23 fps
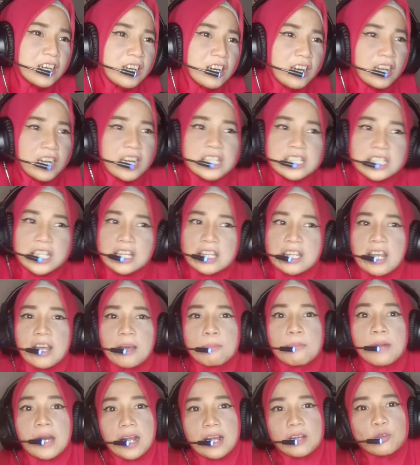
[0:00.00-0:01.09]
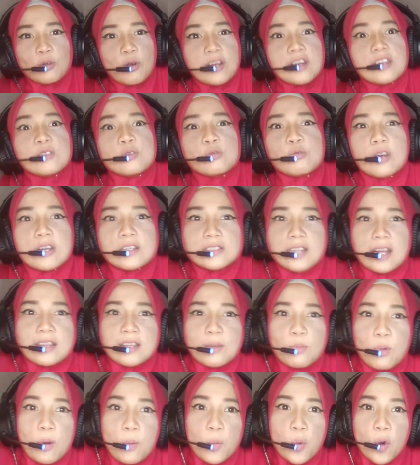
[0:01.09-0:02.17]
karena sate mereka tuh ada juga yang sate
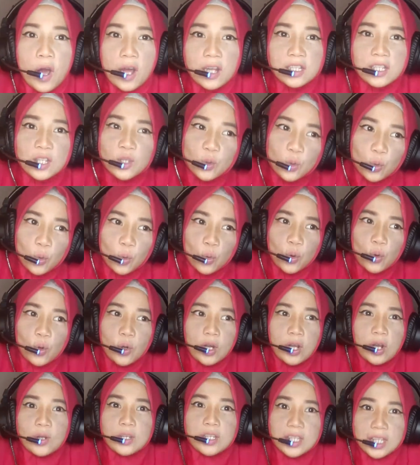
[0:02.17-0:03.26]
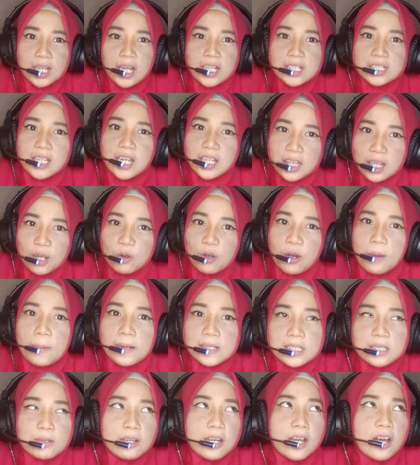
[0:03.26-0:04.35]
buah-buahan gitu kalau kita kan sate udah
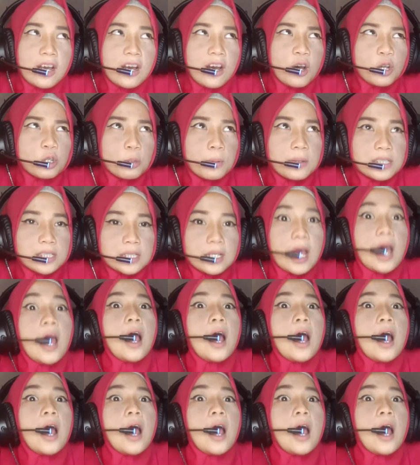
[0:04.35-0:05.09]
pasti terus